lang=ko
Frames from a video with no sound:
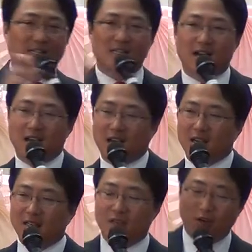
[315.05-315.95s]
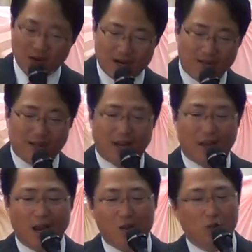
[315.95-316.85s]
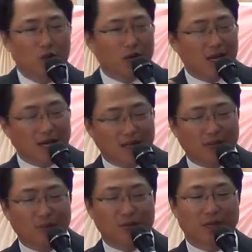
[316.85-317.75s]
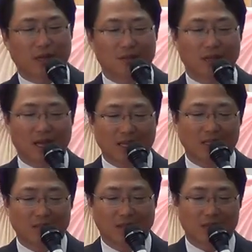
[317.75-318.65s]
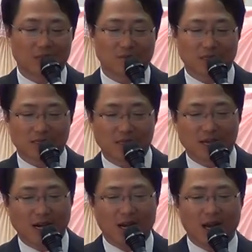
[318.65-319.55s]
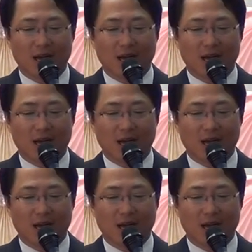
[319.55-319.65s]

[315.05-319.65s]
신앙의 길 떠날 때에 우리에게 이렇게 부탁합니다. 같이 한번 읽겠습니다. 시작.